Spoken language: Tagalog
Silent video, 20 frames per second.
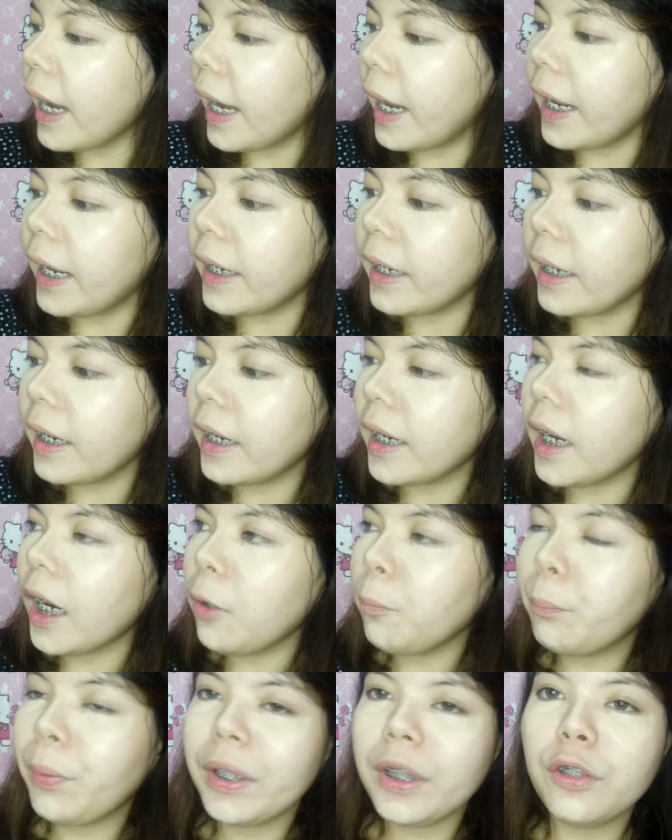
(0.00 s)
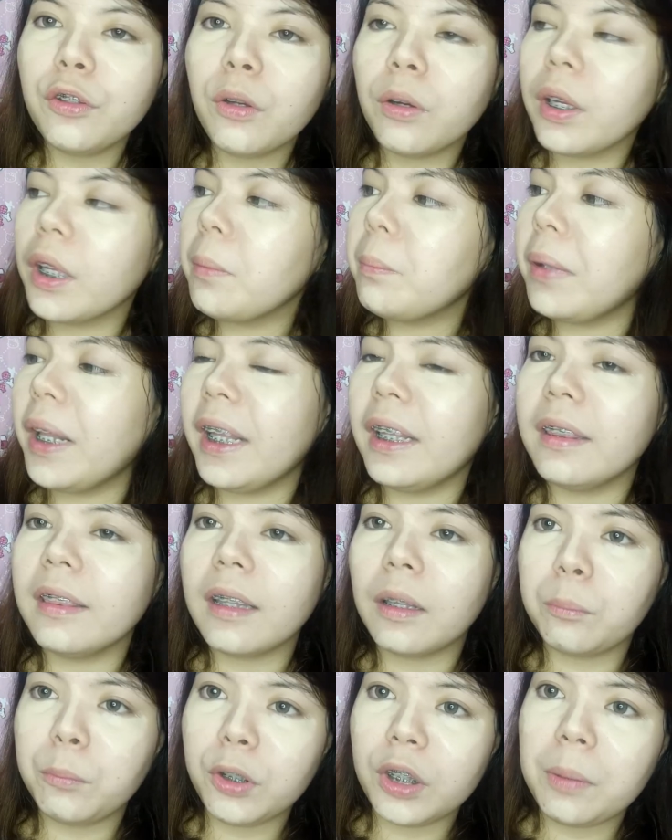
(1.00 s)
then, pwede nyong i-blend
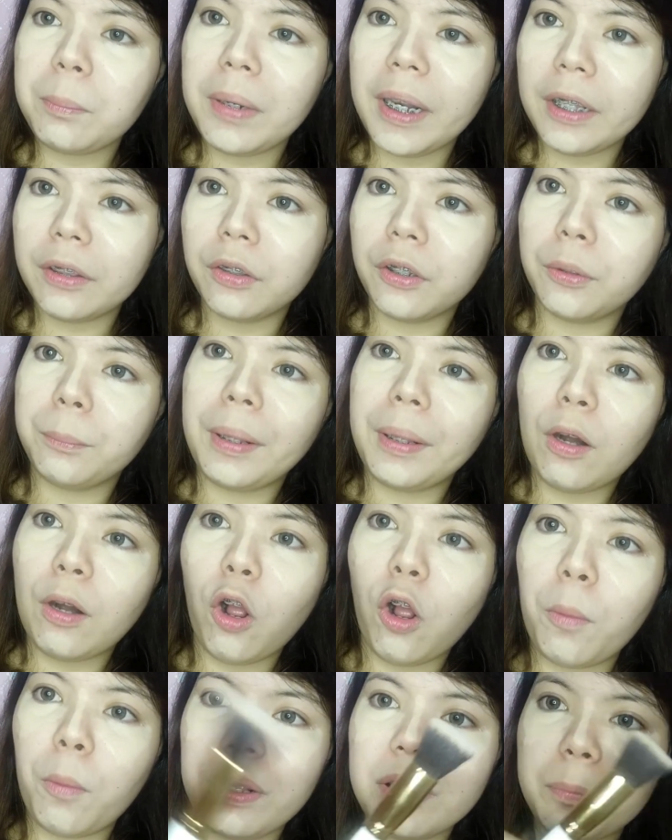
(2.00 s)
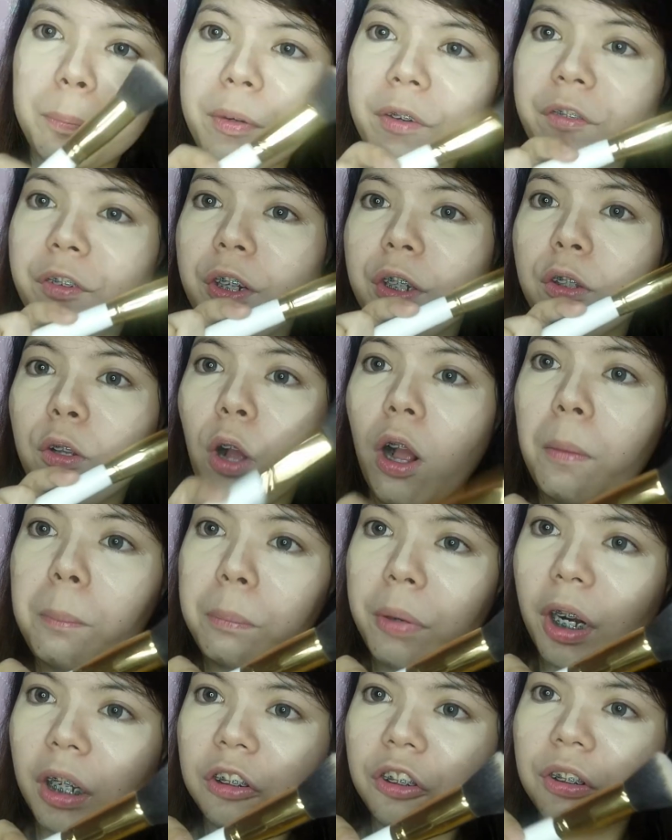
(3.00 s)
ng beauty blender, pero ako, mas preferred ko ang
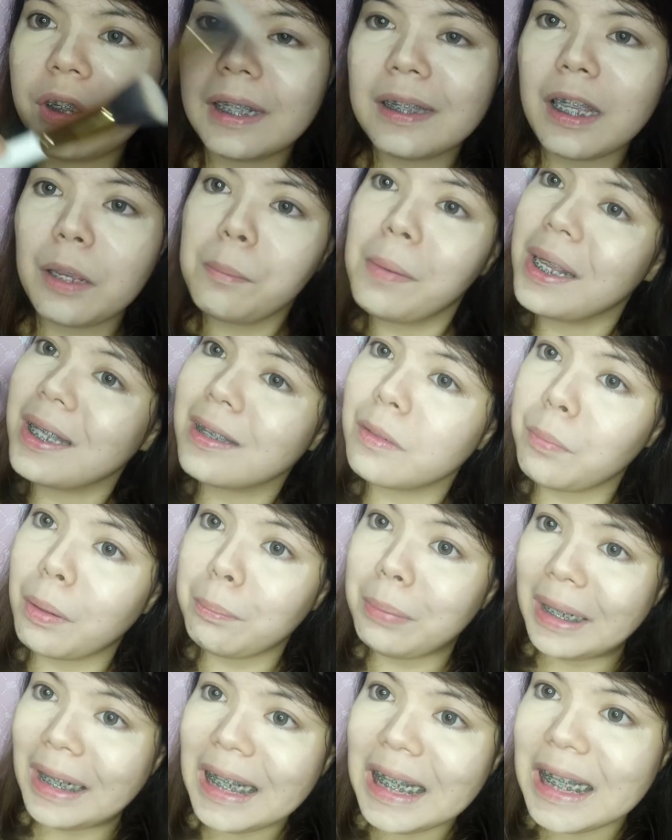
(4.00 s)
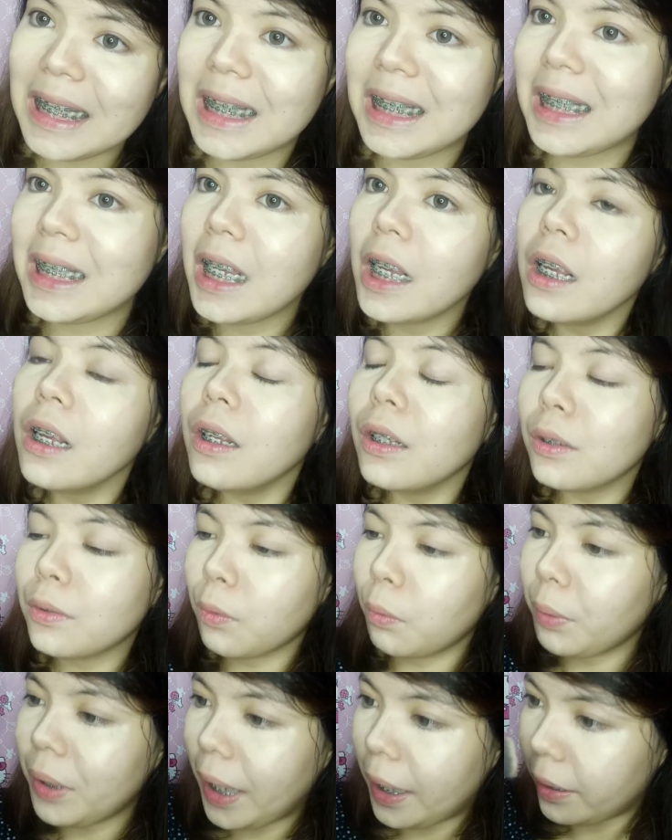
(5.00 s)
brush kasi mas mabilis.
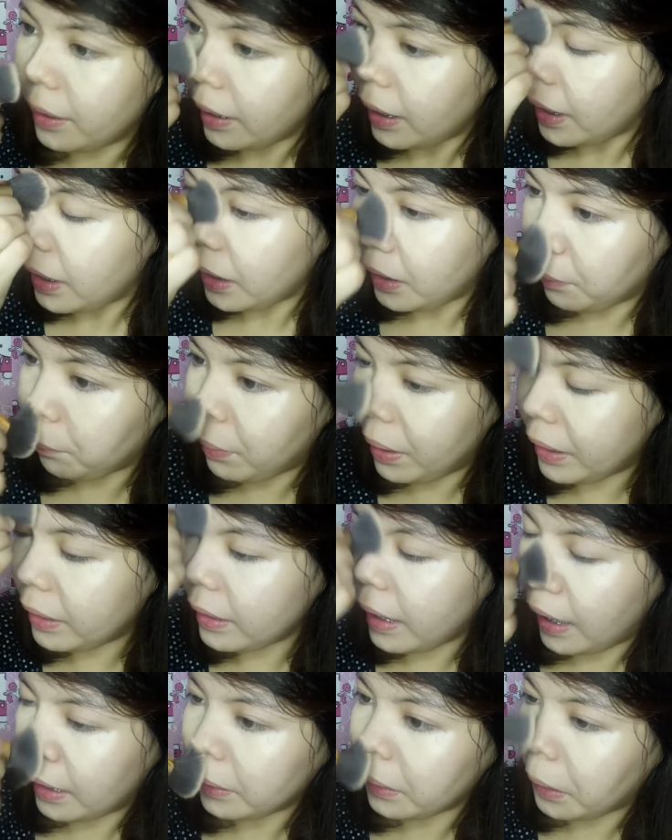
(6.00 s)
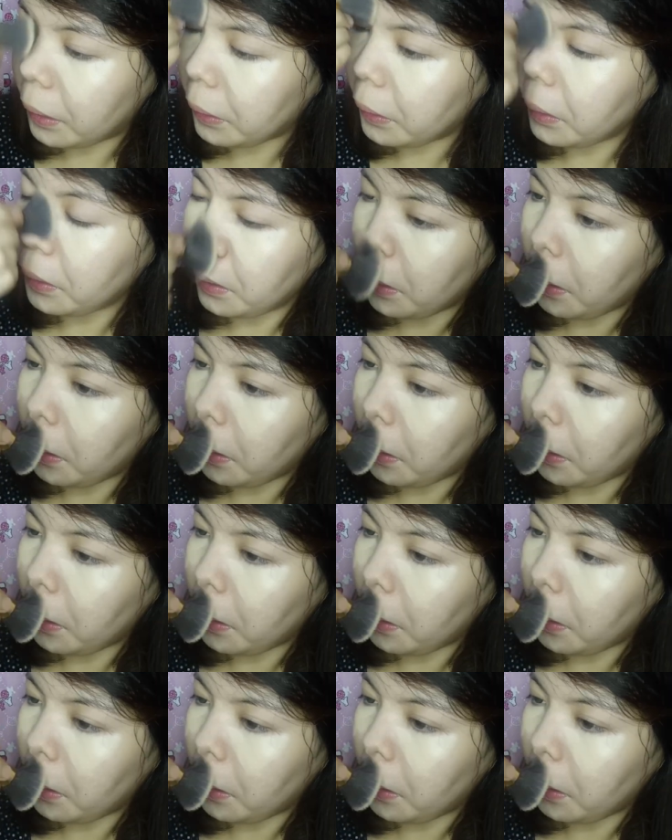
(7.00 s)
So, Yeah i-blend natin.